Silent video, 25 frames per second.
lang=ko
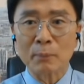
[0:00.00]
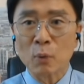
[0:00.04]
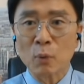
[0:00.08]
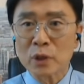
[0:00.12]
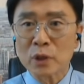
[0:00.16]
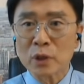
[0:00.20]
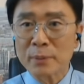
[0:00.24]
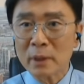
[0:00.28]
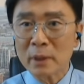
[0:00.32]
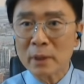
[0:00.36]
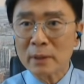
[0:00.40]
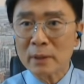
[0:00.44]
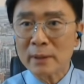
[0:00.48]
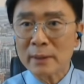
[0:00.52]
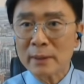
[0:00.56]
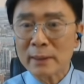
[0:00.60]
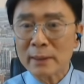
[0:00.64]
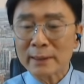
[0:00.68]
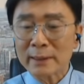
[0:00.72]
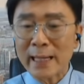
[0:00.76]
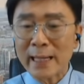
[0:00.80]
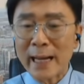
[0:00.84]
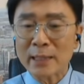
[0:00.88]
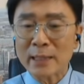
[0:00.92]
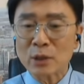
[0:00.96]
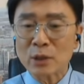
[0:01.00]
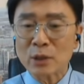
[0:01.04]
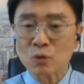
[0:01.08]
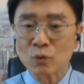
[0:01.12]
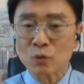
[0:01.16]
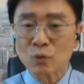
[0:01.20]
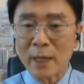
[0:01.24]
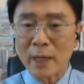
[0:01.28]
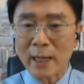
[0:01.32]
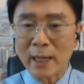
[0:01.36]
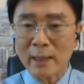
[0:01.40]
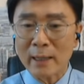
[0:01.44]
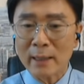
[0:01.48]
보시면은 다시
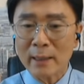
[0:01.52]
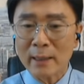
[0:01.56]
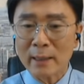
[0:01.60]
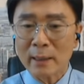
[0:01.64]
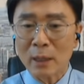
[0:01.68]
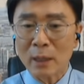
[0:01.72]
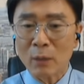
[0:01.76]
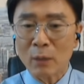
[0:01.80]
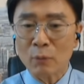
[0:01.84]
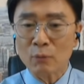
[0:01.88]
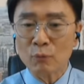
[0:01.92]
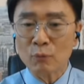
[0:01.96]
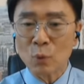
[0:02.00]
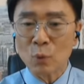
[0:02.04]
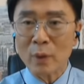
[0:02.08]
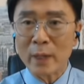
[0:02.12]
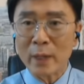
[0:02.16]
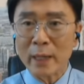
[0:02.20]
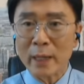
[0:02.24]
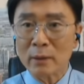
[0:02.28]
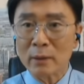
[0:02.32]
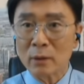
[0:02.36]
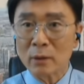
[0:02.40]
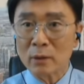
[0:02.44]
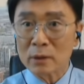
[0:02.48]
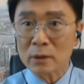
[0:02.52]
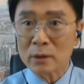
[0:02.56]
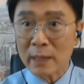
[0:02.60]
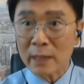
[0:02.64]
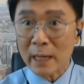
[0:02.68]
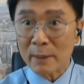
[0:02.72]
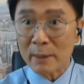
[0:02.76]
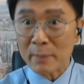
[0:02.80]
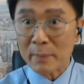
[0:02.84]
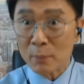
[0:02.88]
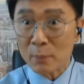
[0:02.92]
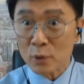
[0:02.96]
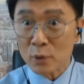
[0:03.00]
주가가 위로 올라가는 것을
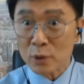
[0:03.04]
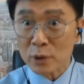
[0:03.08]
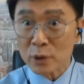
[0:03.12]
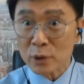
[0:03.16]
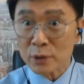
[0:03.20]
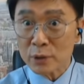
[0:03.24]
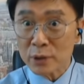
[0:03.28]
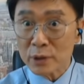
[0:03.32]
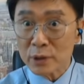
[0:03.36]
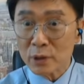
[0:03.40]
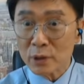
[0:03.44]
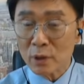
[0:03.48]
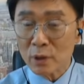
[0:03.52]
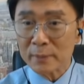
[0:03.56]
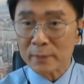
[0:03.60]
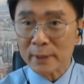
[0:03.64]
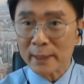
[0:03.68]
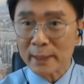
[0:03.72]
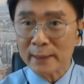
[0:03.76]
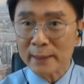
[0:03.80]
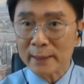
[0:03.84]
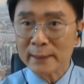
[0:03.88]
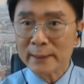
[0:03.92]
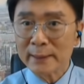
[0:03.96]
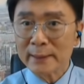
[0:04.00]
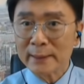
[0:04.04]
아마 보실 수 있을 겁니다.